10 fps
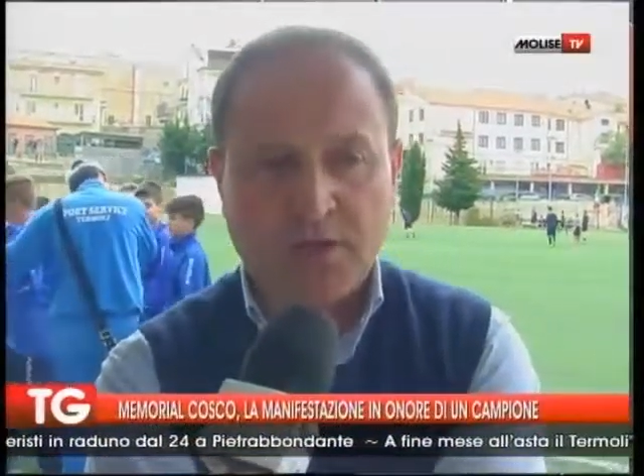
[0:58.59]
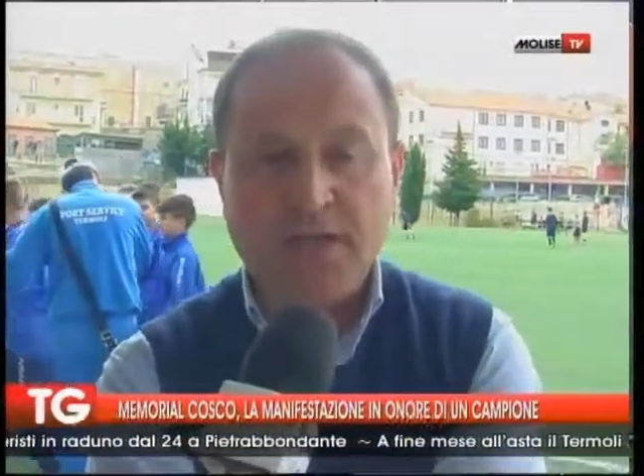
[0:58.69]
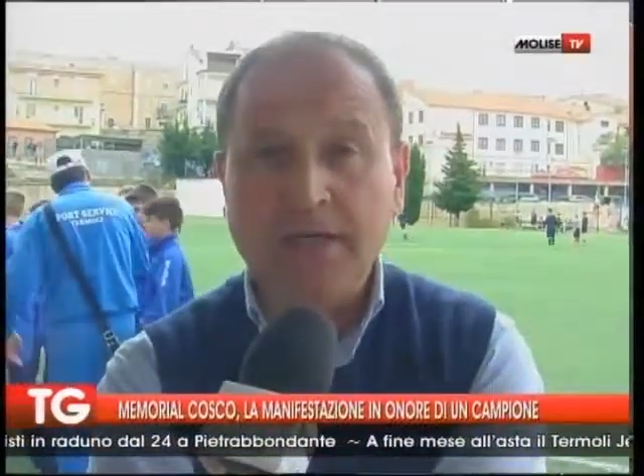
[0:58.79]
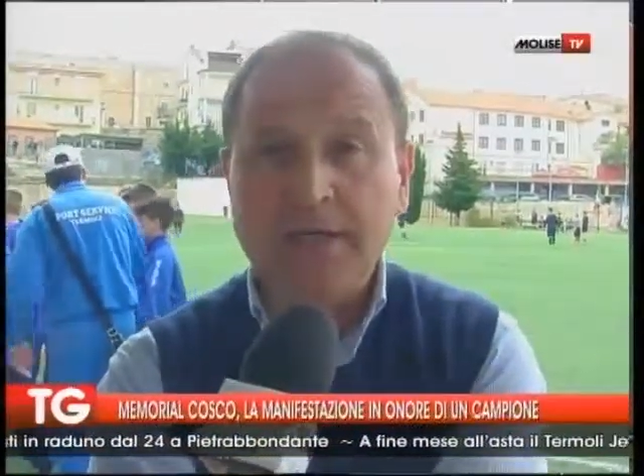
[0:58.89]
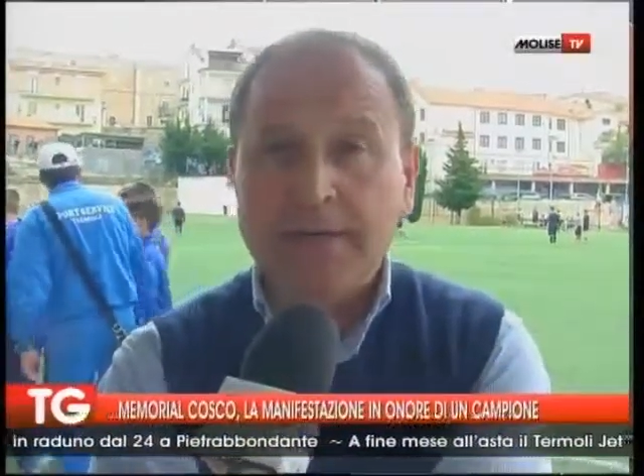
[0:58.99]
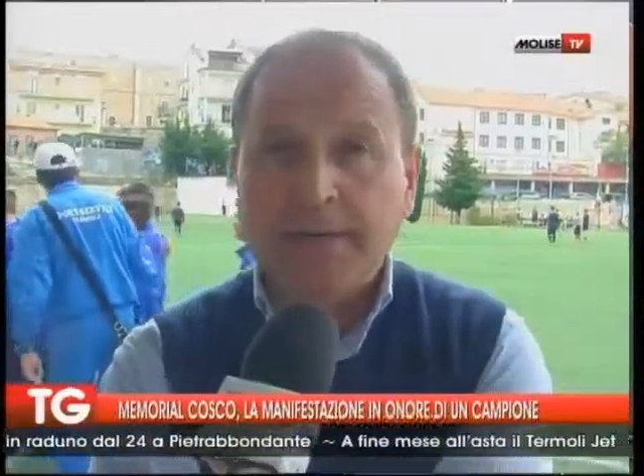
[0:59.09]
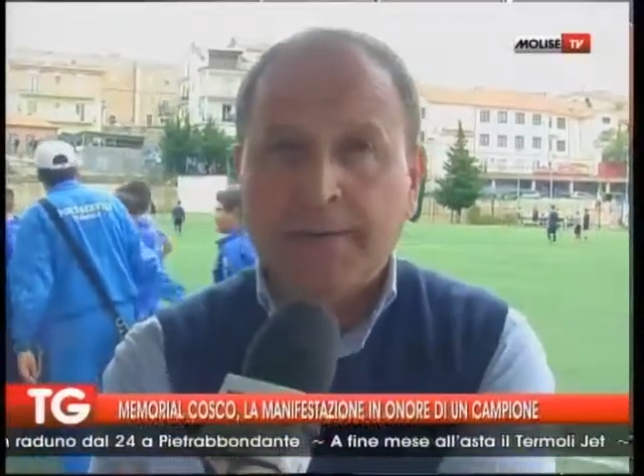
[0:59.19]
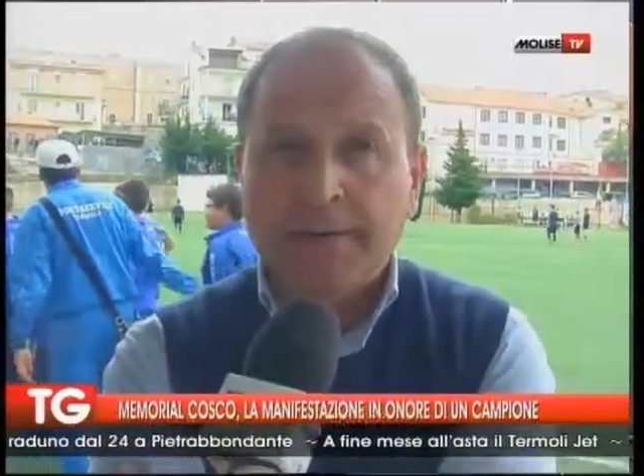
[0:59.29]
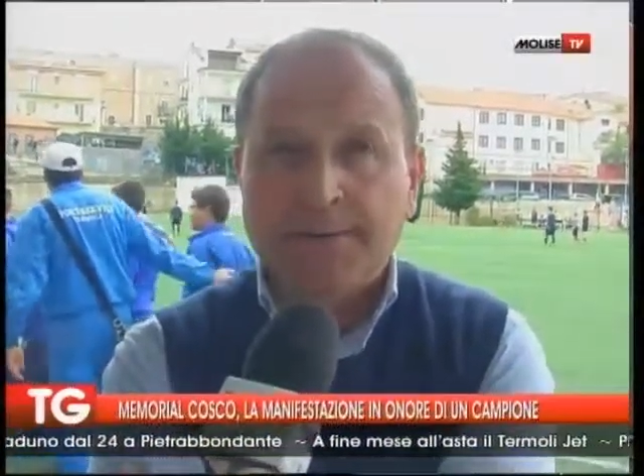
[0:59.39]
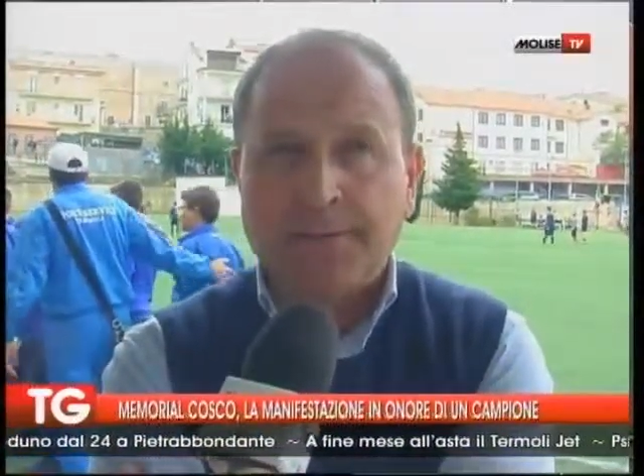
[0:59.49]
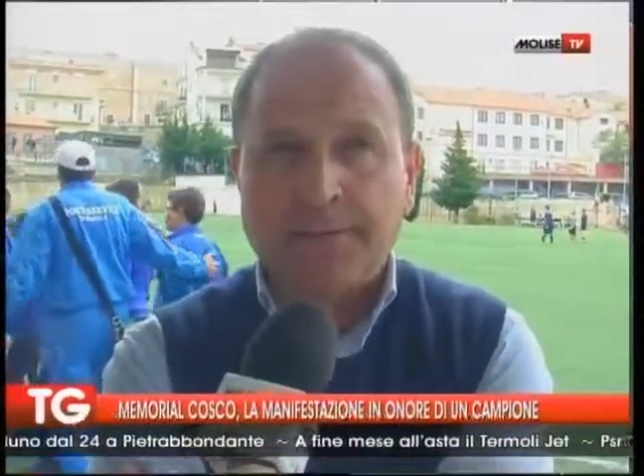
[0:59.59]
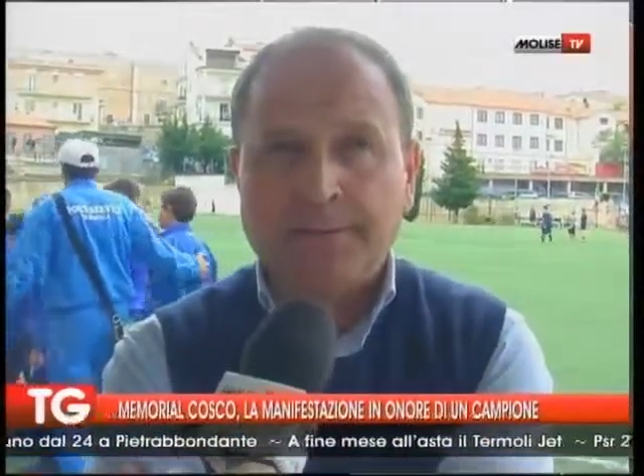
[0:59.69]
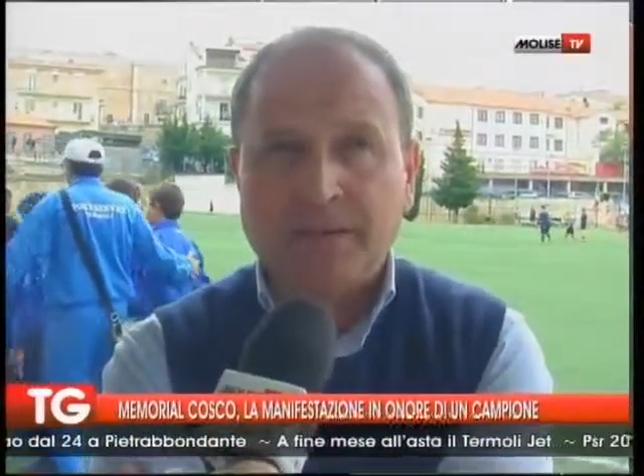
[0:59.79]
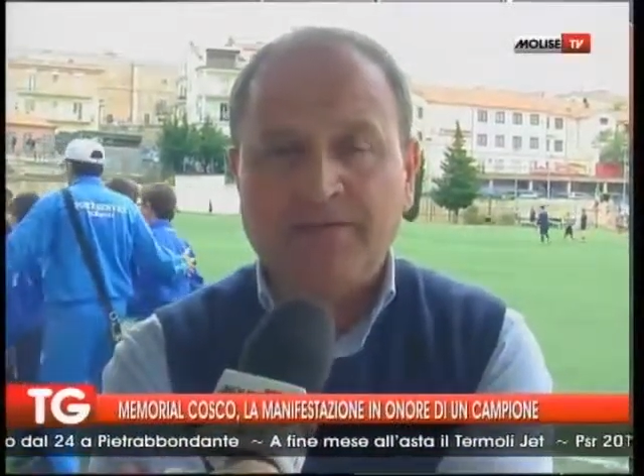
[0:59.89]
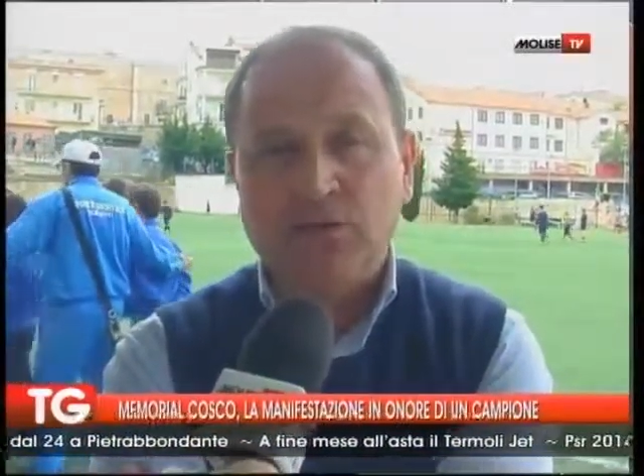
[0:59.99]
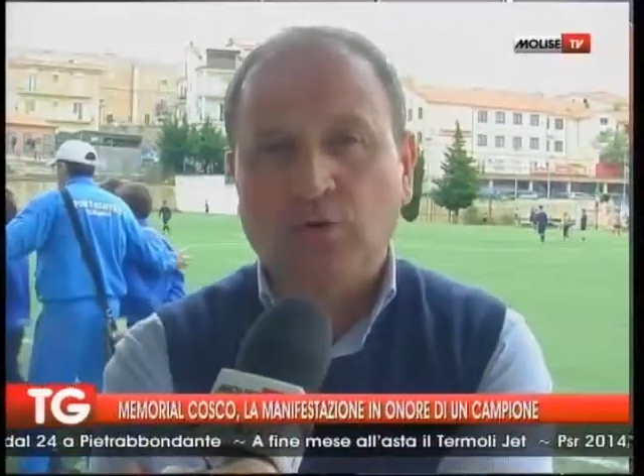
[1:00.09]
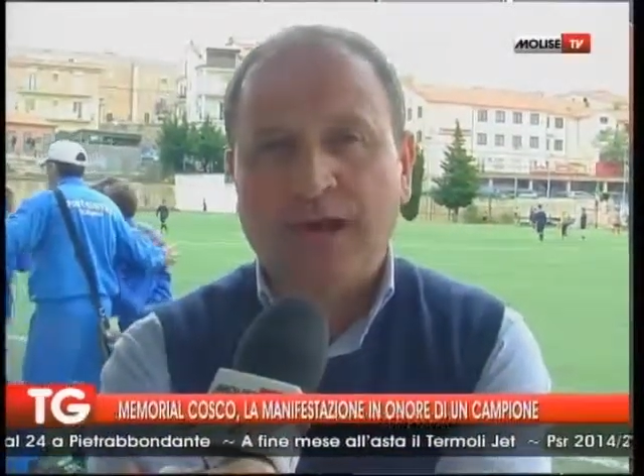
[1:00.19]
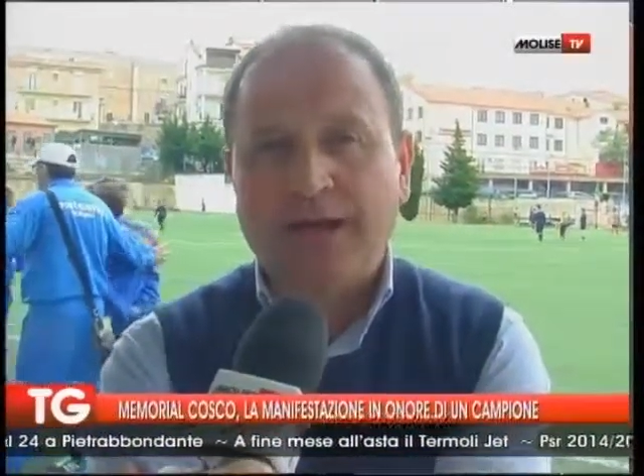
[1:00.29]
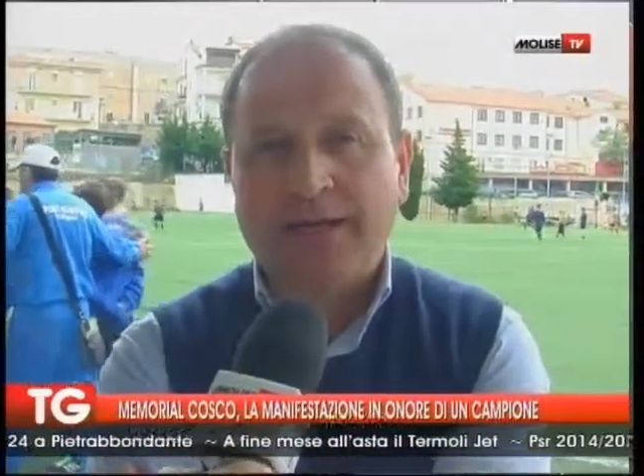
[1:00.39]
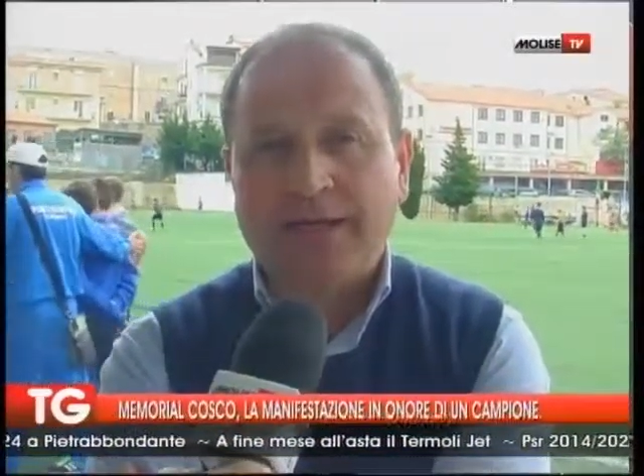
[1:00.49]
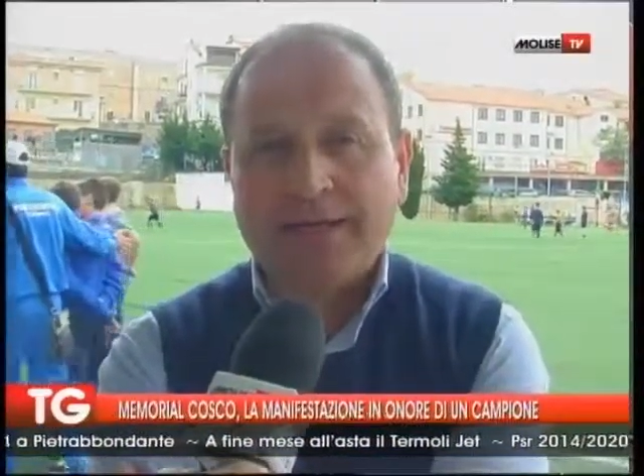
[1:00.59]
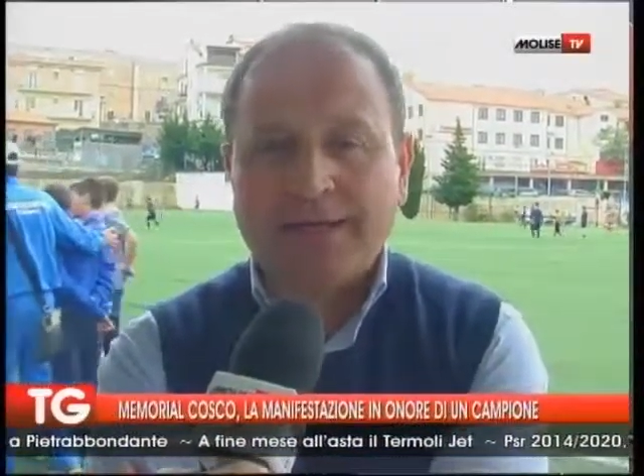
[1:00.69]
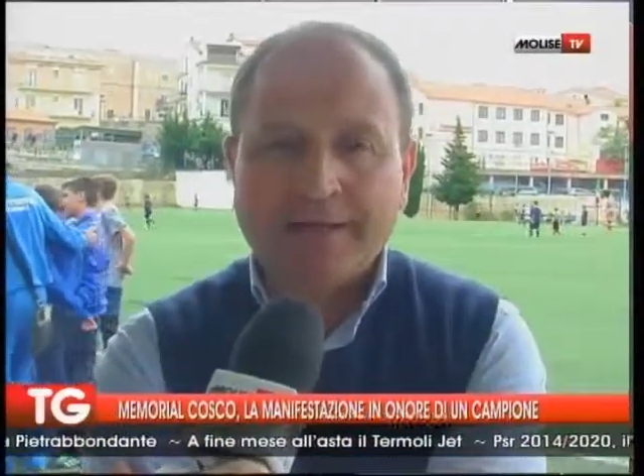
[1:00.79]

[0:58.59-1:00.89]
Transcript: Quindi mh, mm, intitolare